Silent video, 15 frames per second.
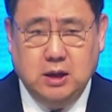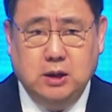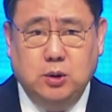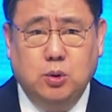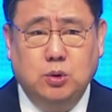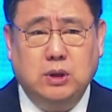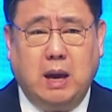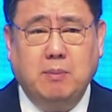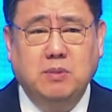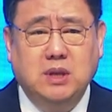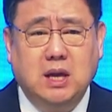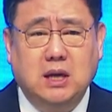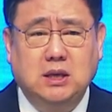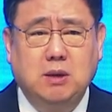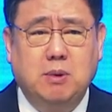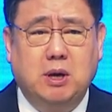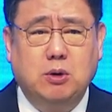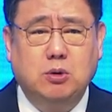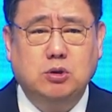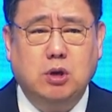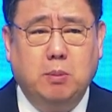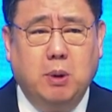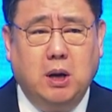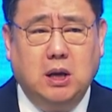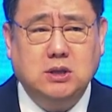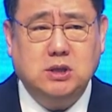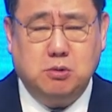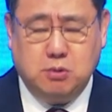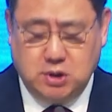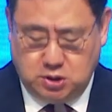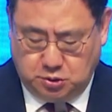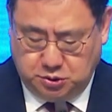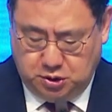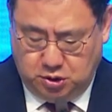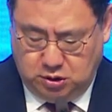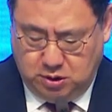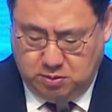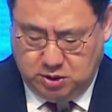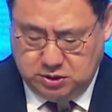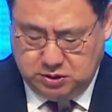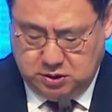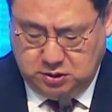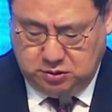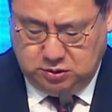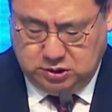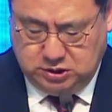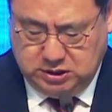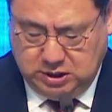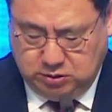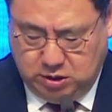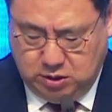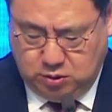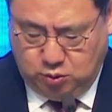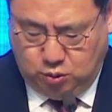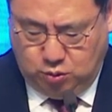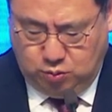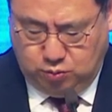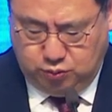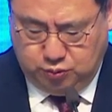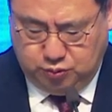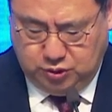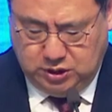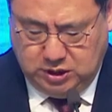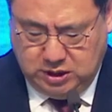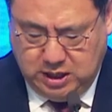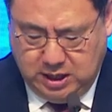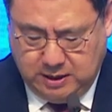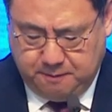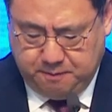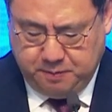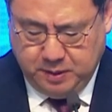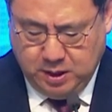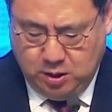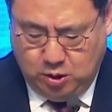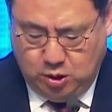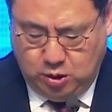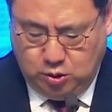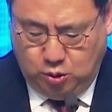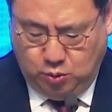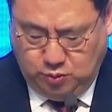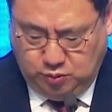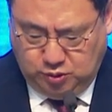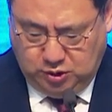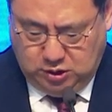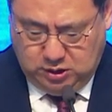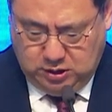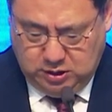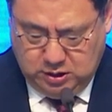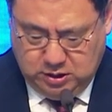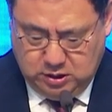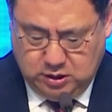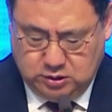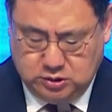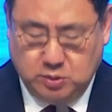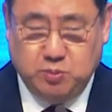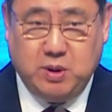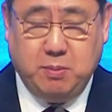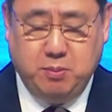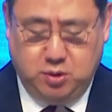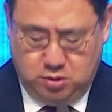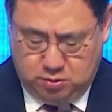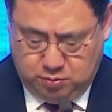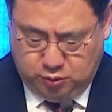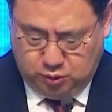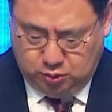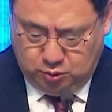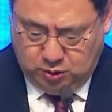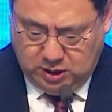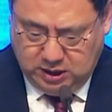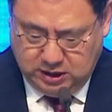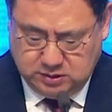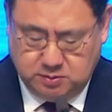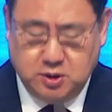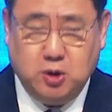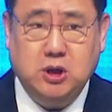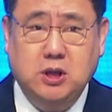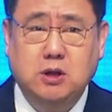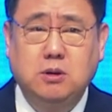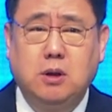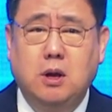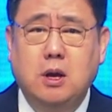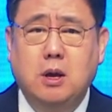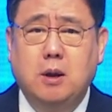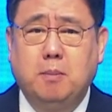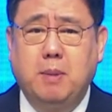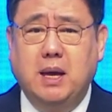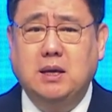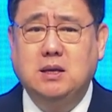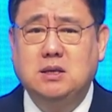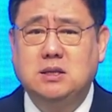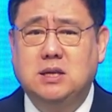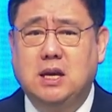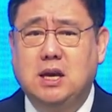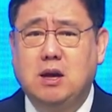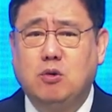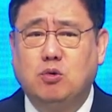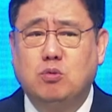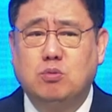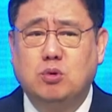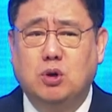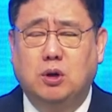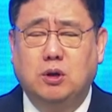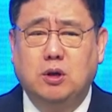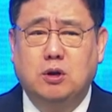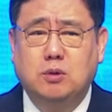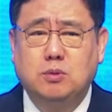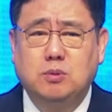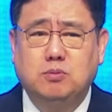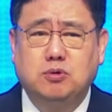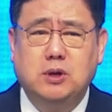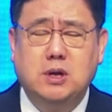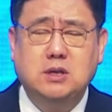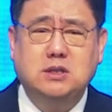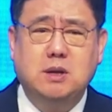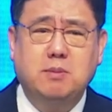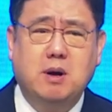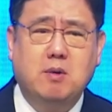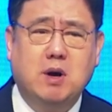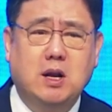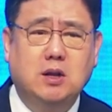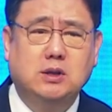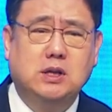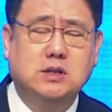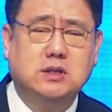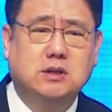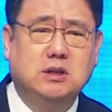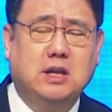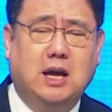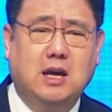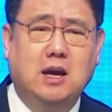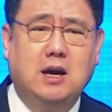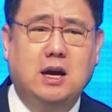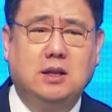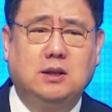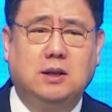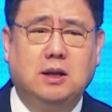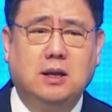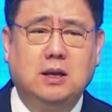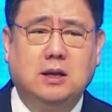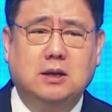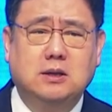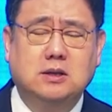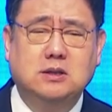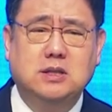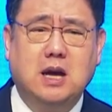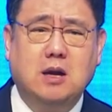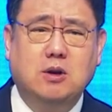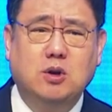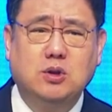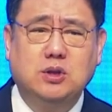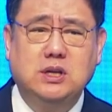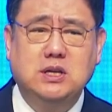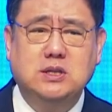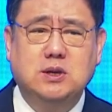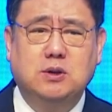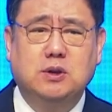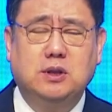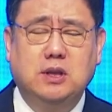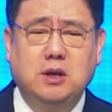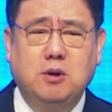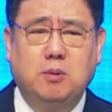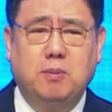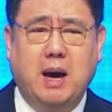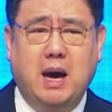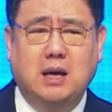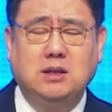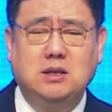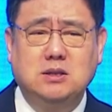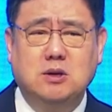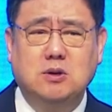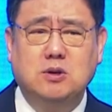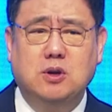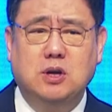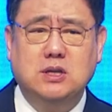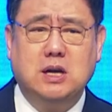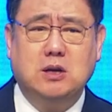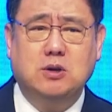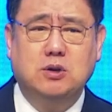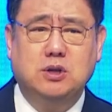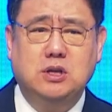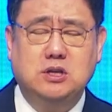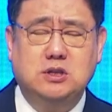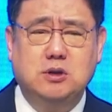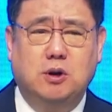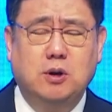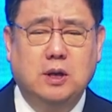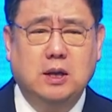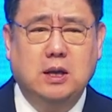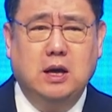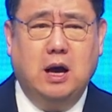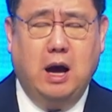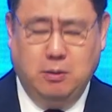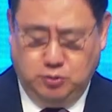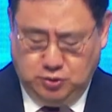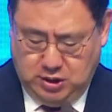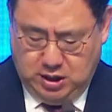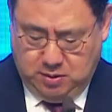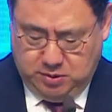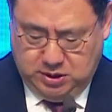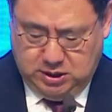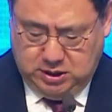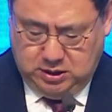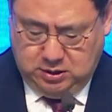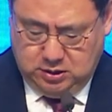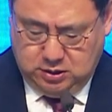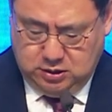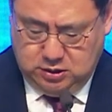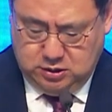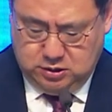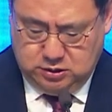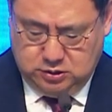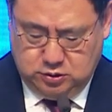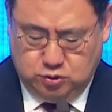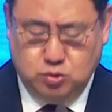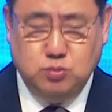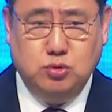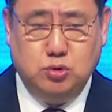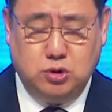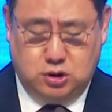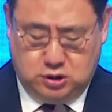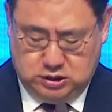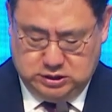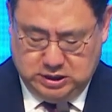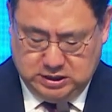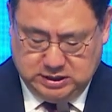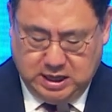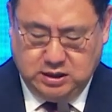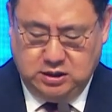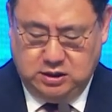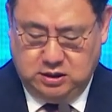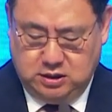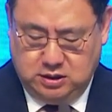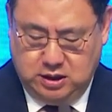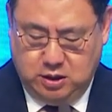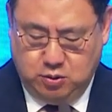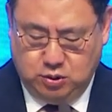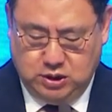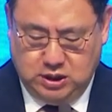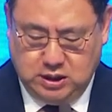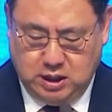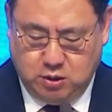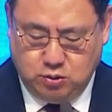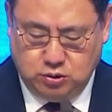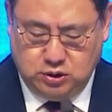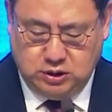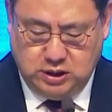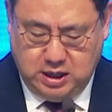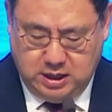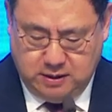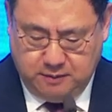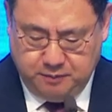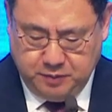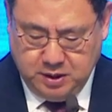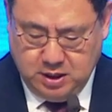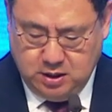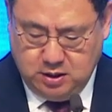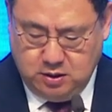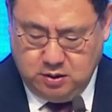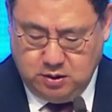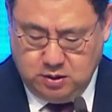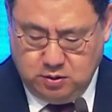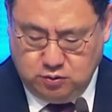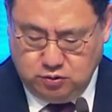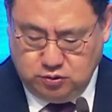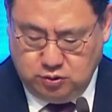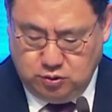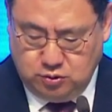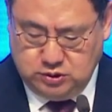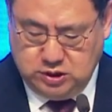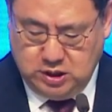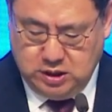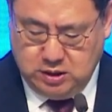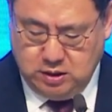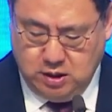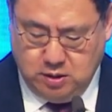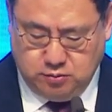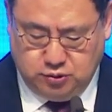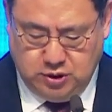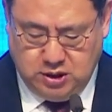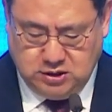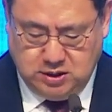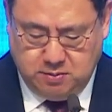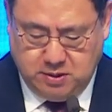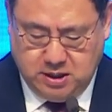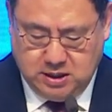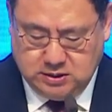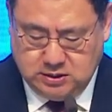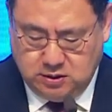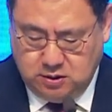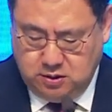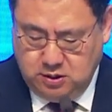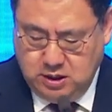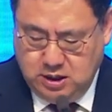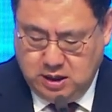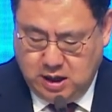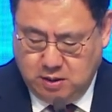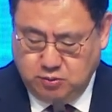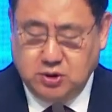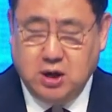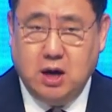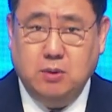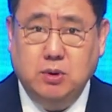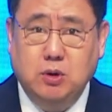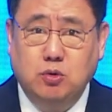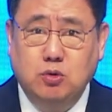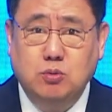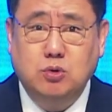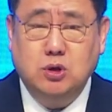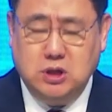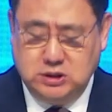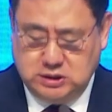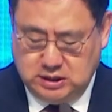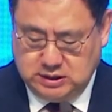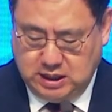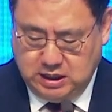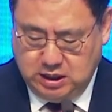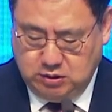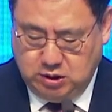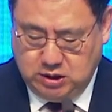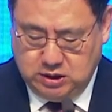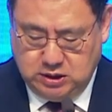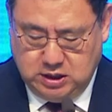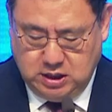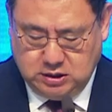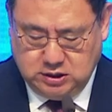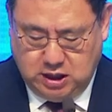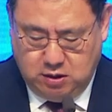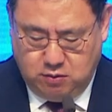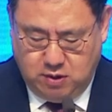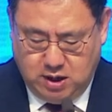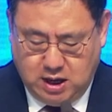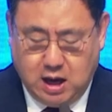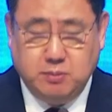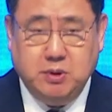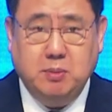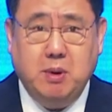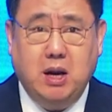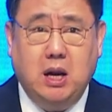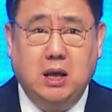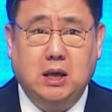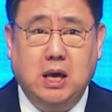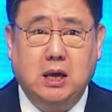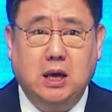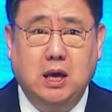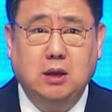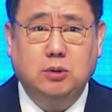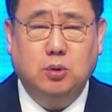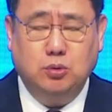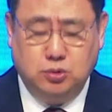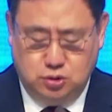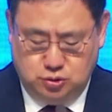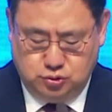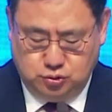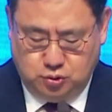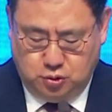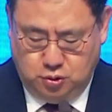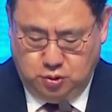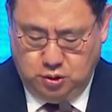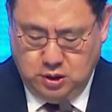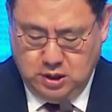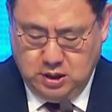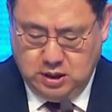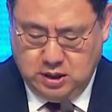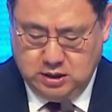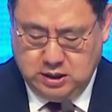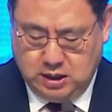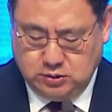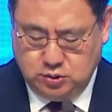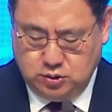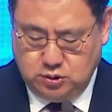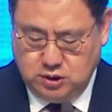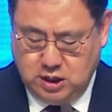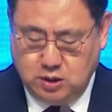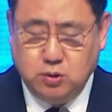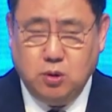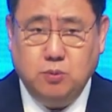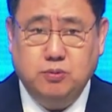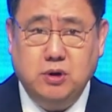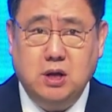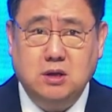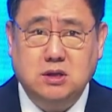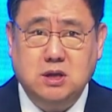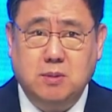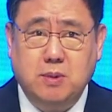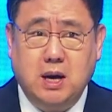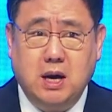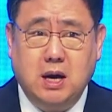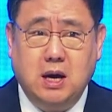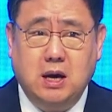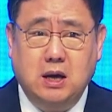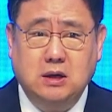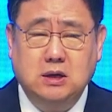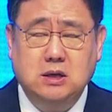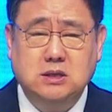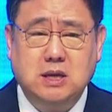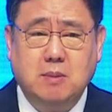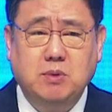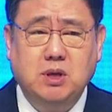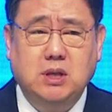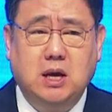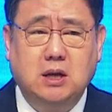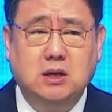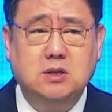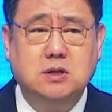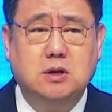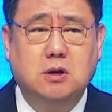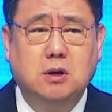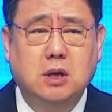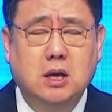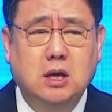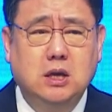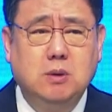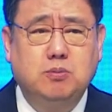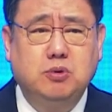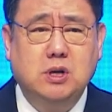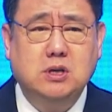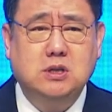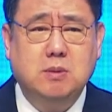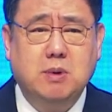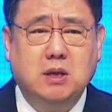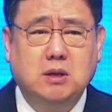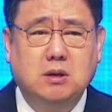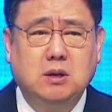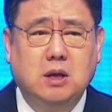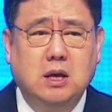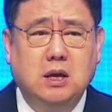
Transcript: 이 남단이 바로 셰펠라 지역과 연결되면서 시작되는 그런 부분인데 이 어, 부분을 어, 좀 한번 보도록 하겠습니다. 여기는 맹세의 온물, 여러분 부엘세바와 관련해서는 다양한 그 사건들이 있었는데요. 많은 성경의 사건들이 있죠. 아브라함이 그 우물을 이제 사는 내용이 나오는데 어 이제 부엘세바에서 아브라함이 우물을 이제 사게 되는데 그랄 왕 아비멜렉에게 돈을 주고 어, 약조를 하고 부엘세바를 삽니다. 그래서 이 부엘세바는